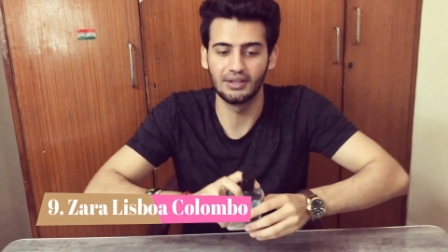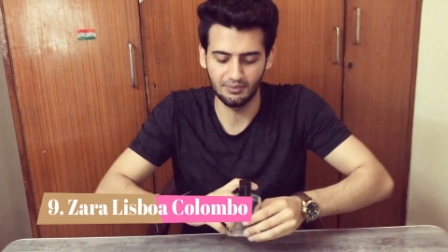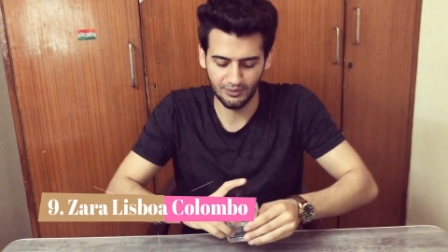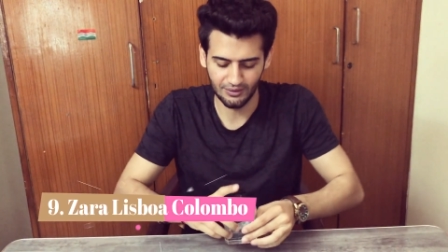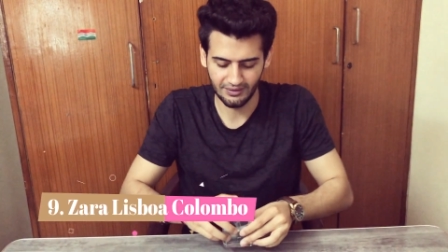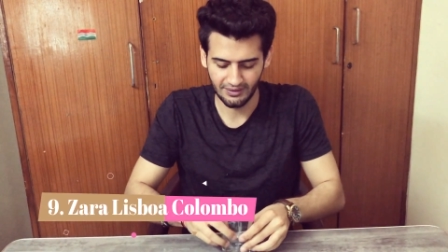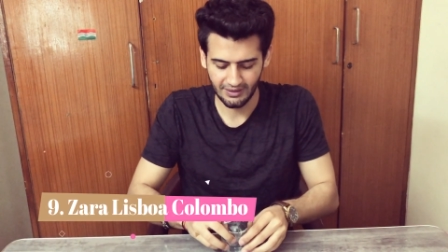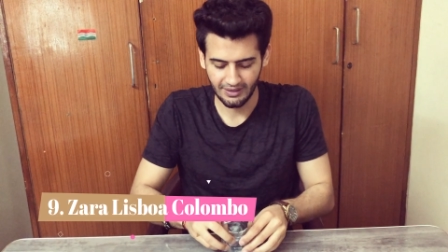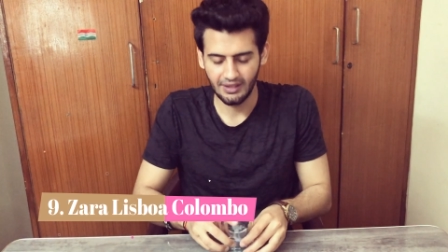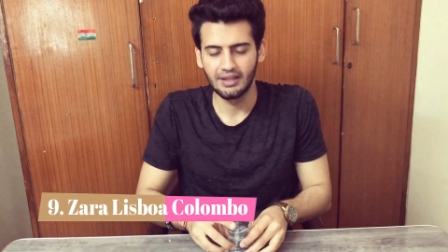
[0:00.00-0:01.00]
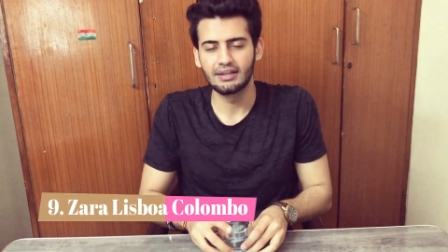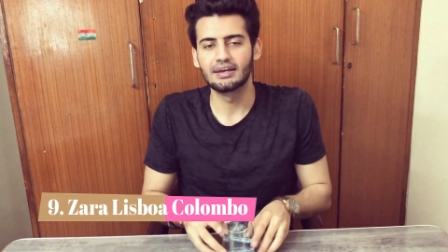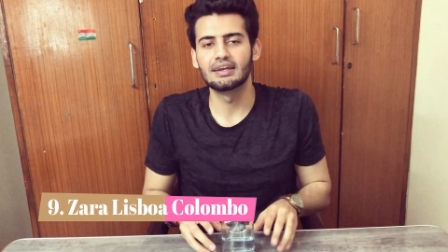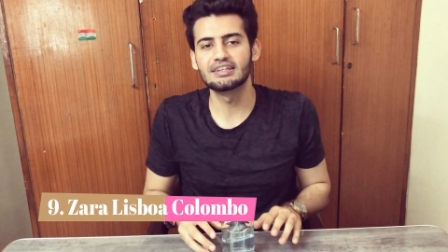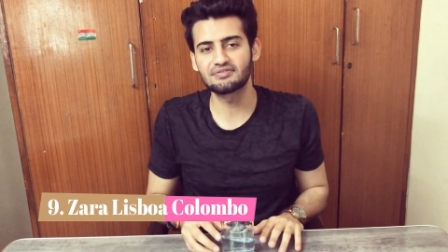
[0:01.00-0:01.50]
कोलम्बो
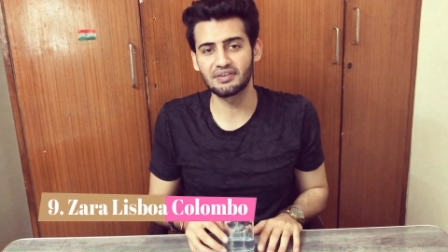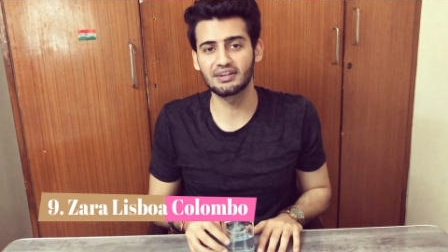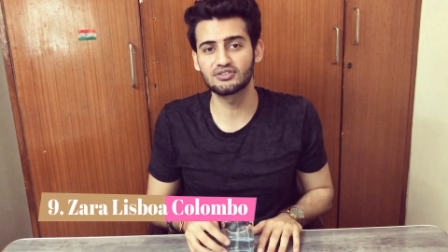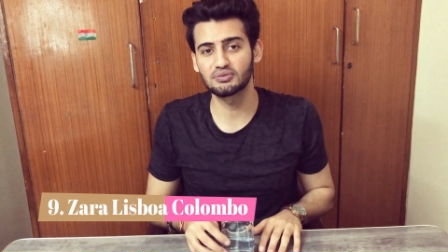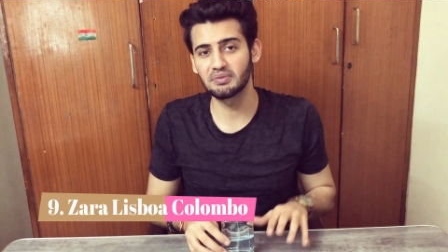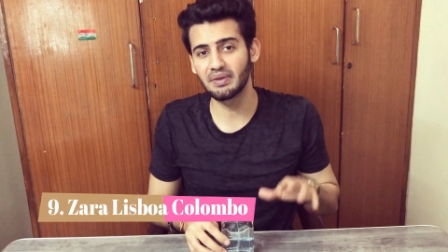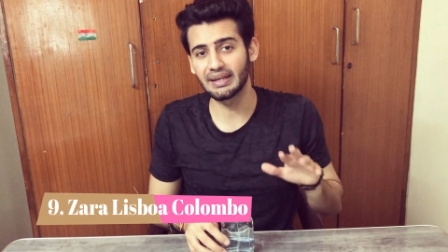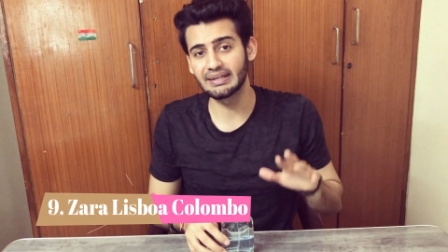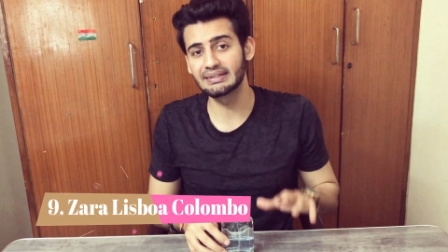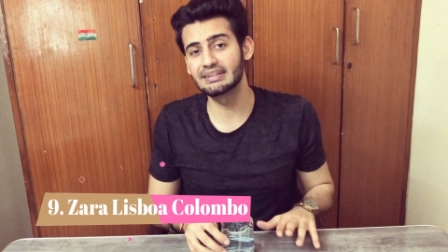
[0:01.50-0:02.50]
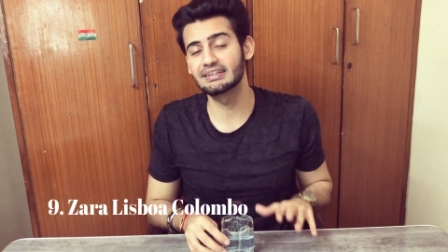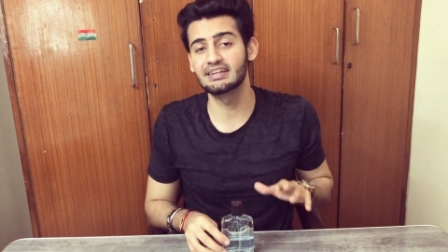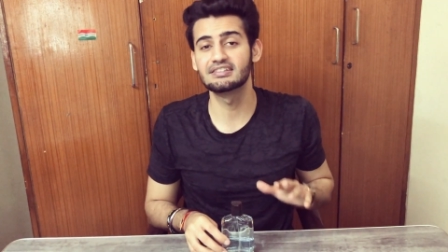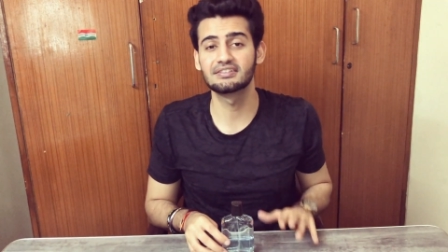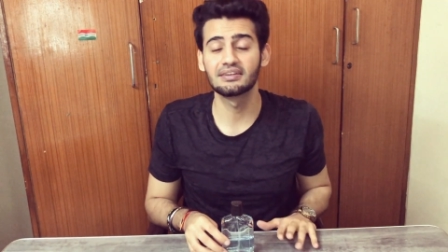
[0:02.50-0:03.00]
इस फ्रेग्रेंस को भी मैं इन
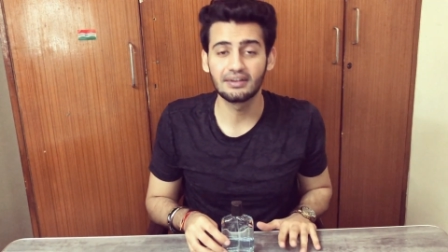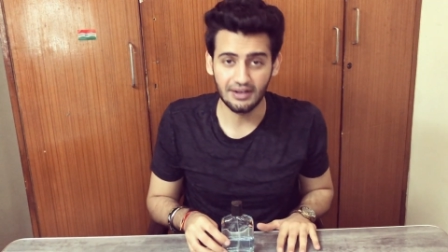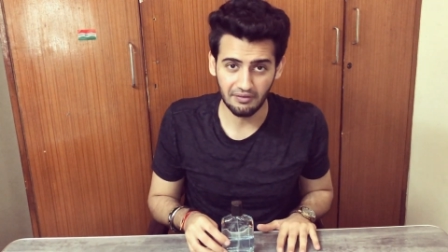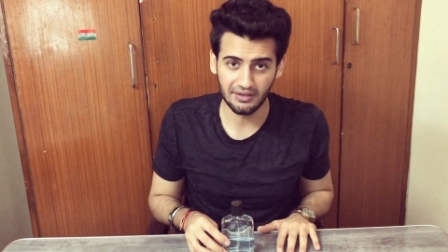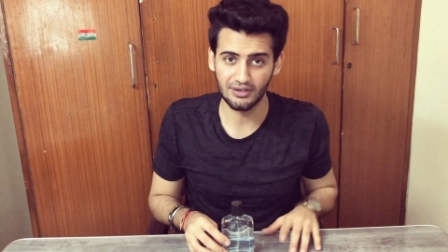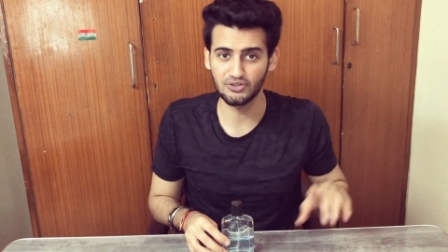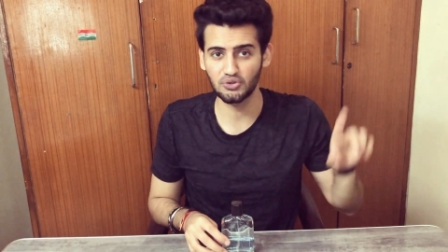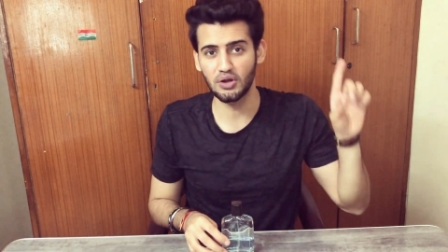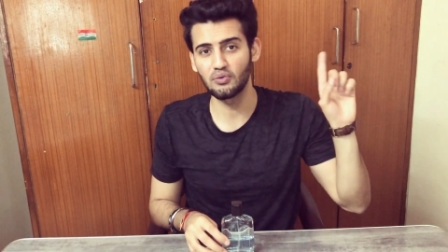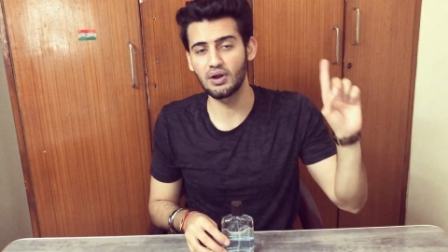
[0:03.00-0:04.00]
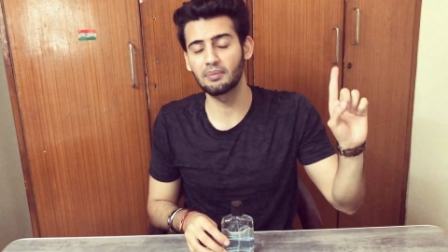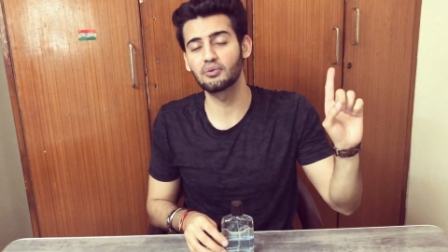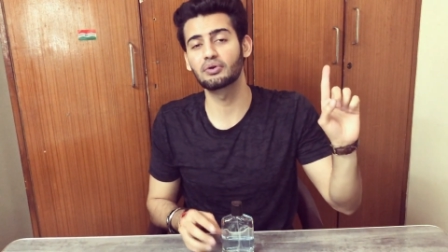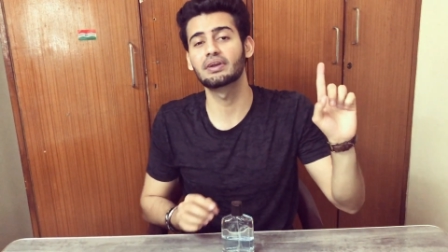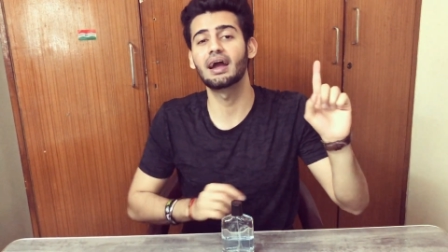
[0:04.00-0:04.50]
डिटेल्स कवर कर चुका हूँ आप
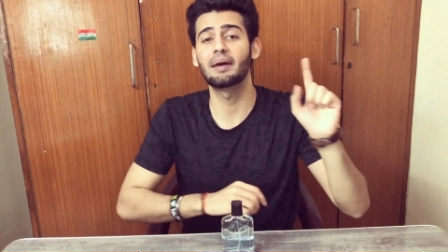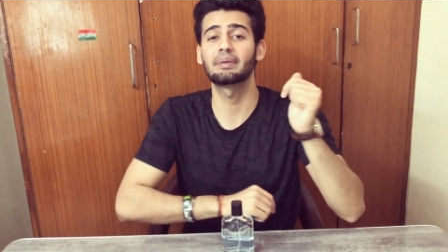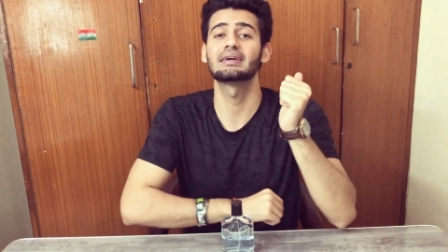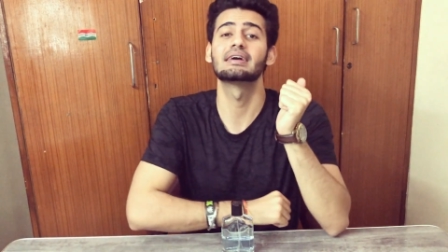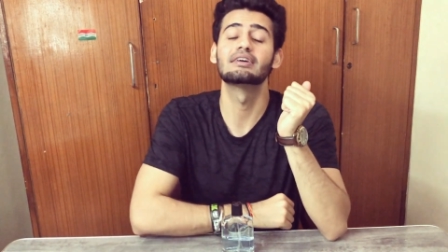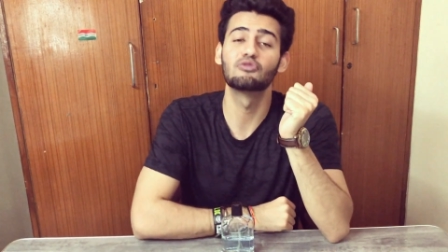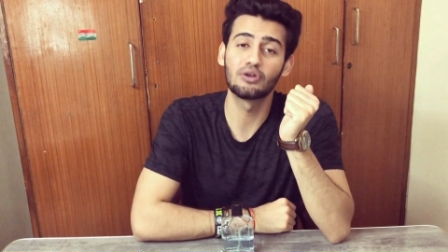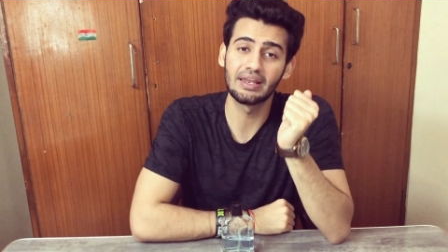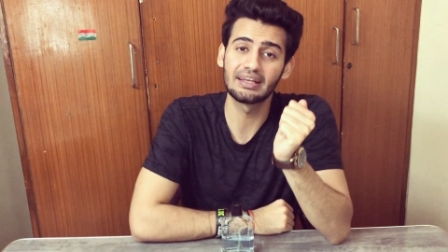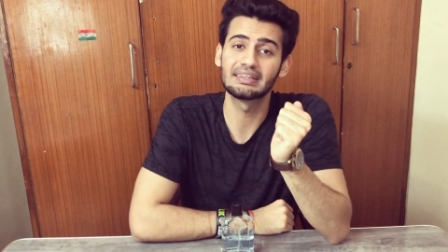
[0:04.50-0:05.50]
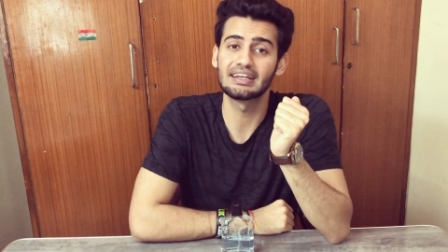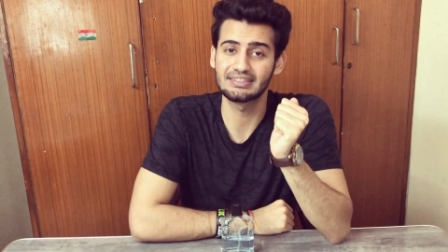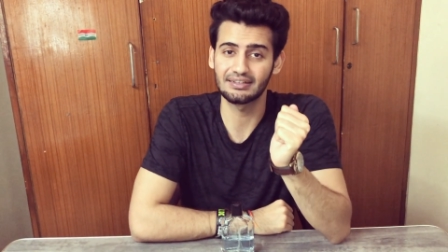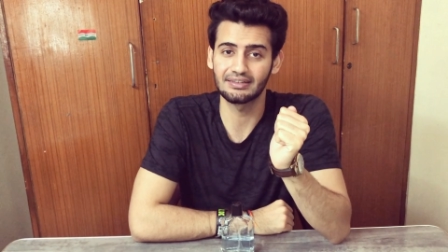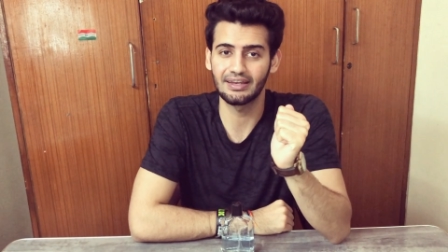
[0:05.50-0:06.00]
लोग यहाँ पे वो लिंक देख
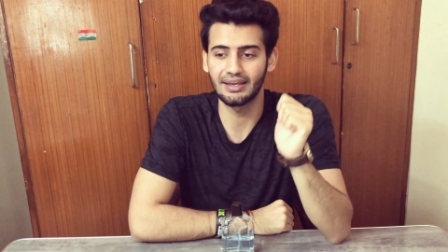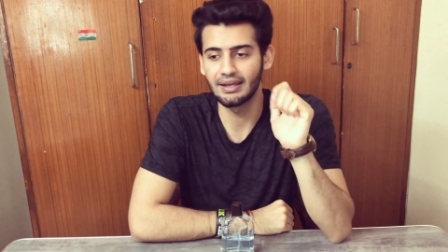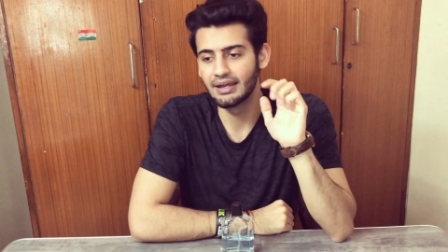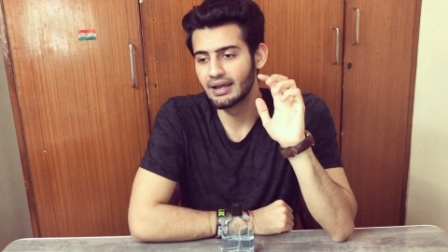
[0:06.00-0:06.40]
सकते हैं